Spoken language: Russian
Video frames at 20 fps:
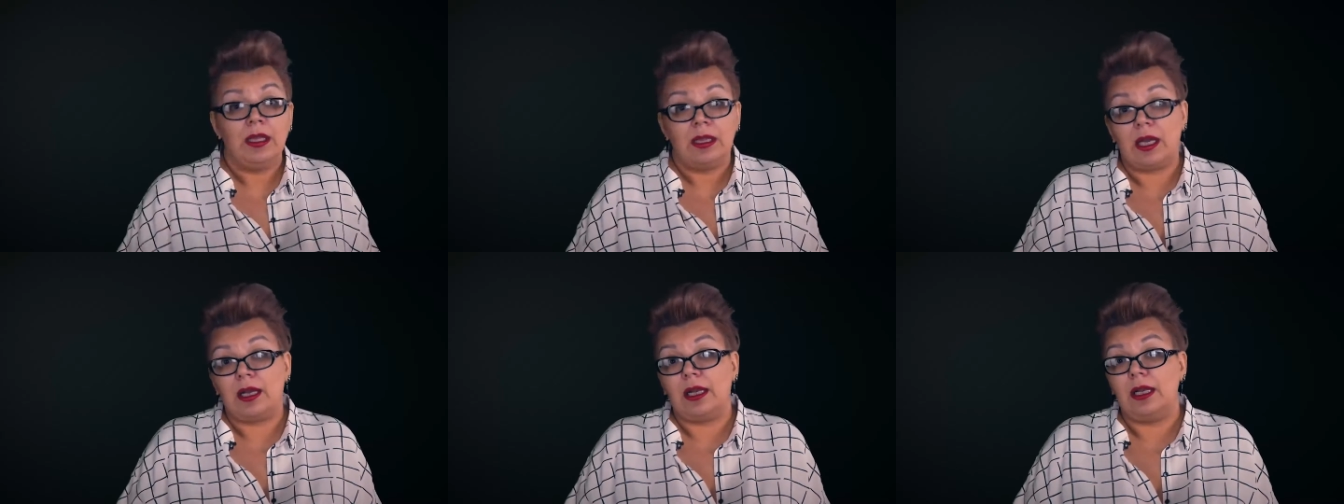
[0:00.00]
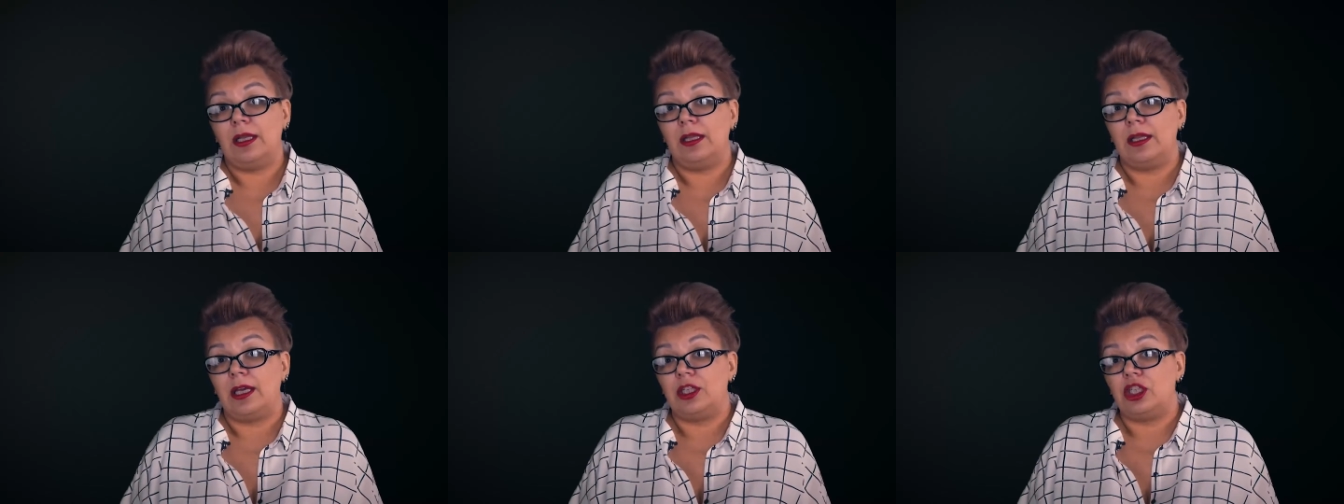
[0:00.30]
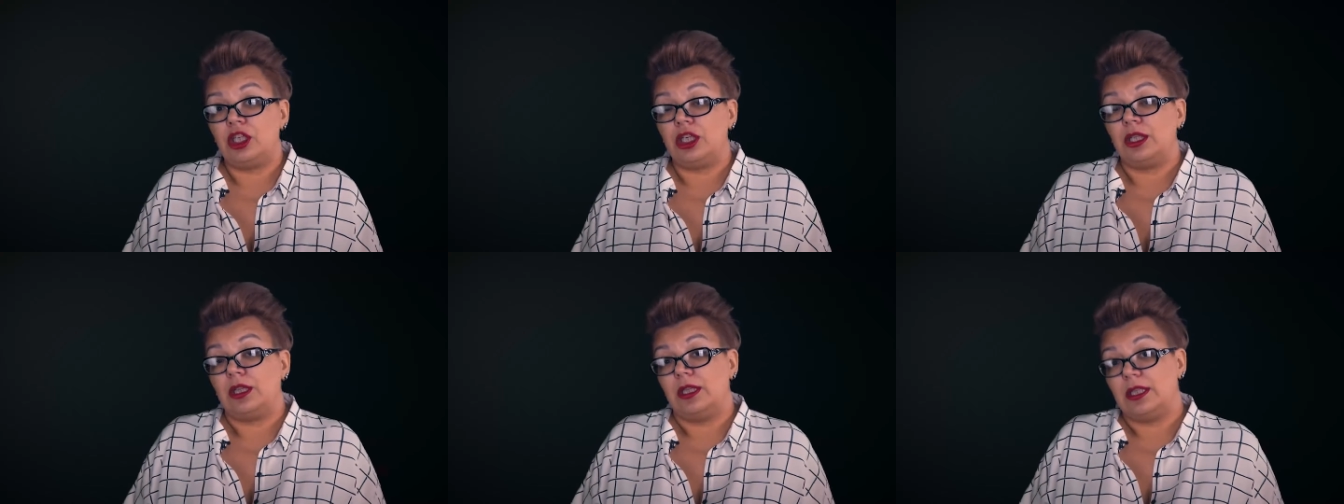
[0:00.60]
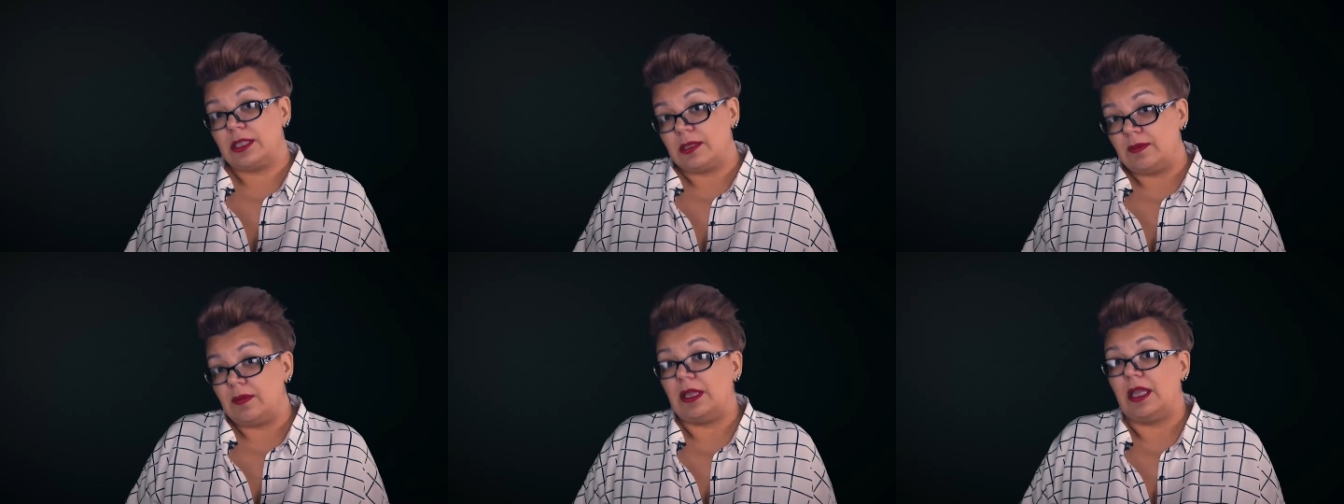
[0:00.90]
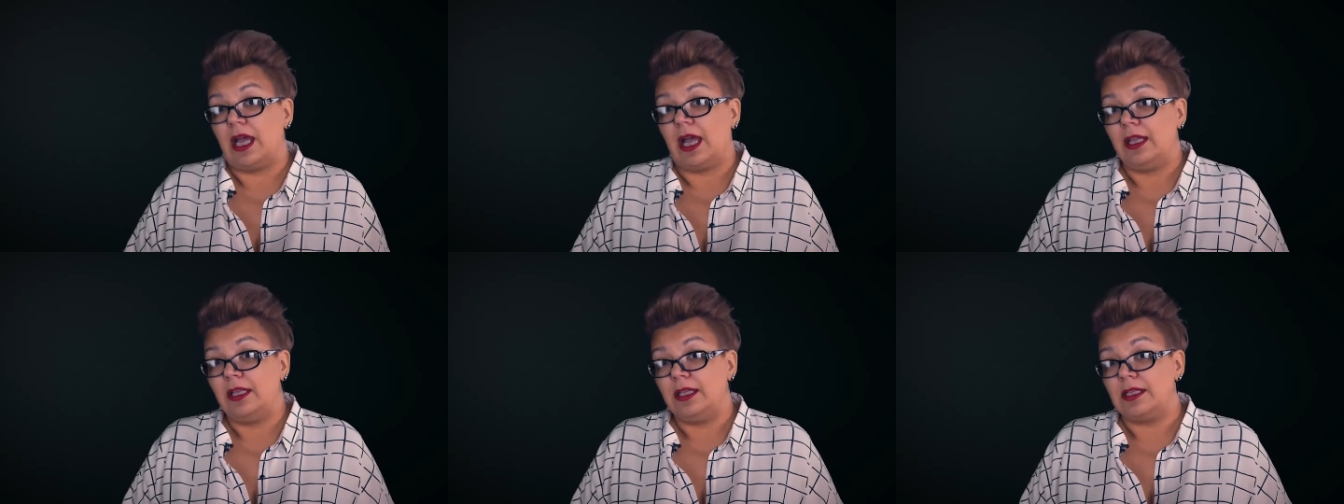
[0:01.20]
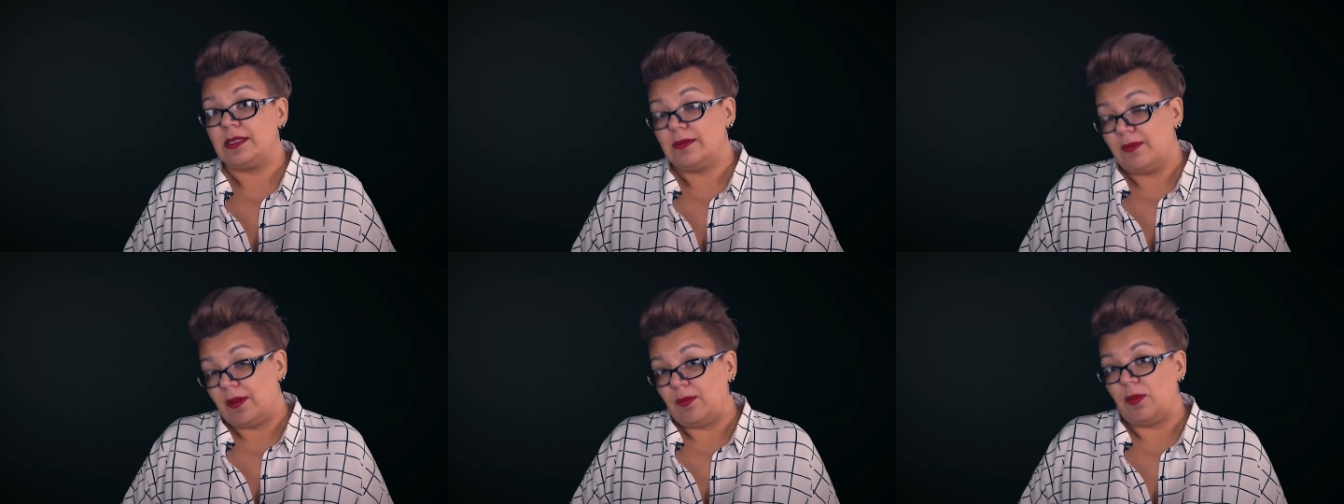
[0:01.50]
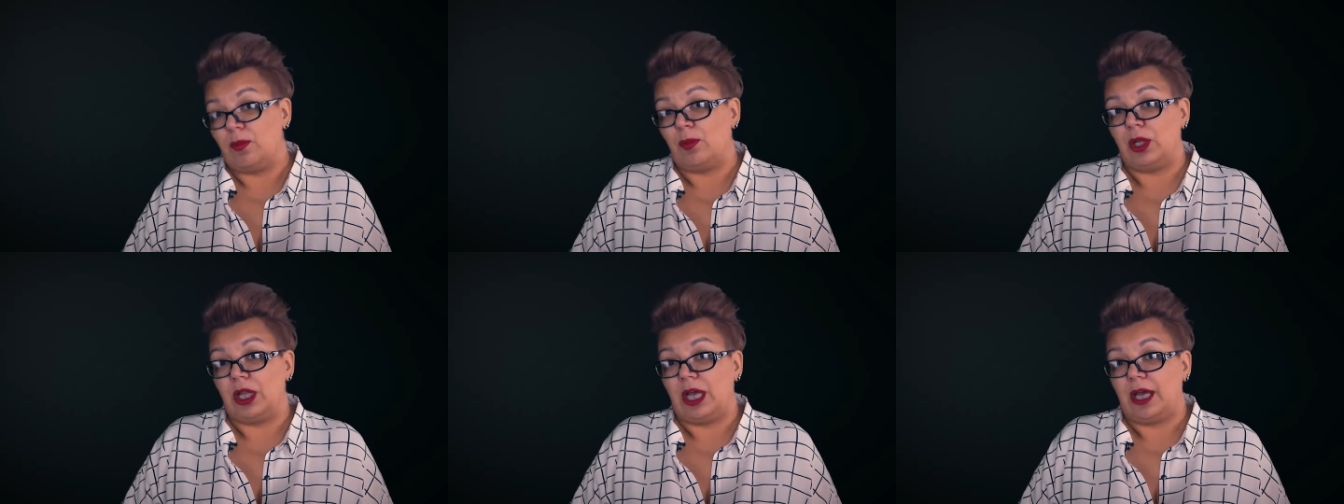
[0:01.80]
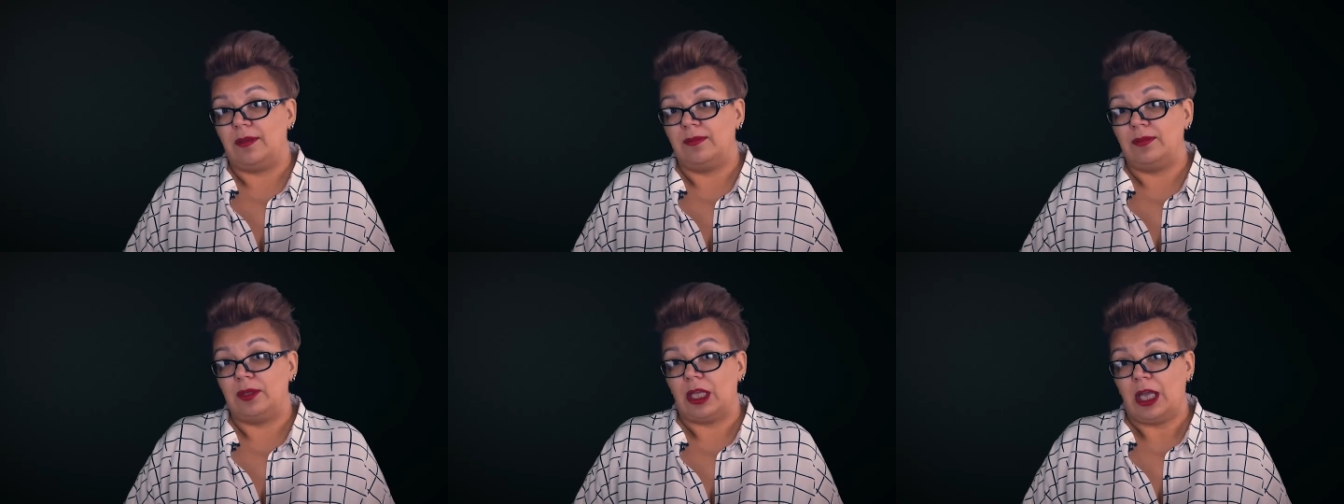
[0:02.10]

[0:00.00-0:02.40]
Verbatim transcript: Так или иначе, до свидания. С вами была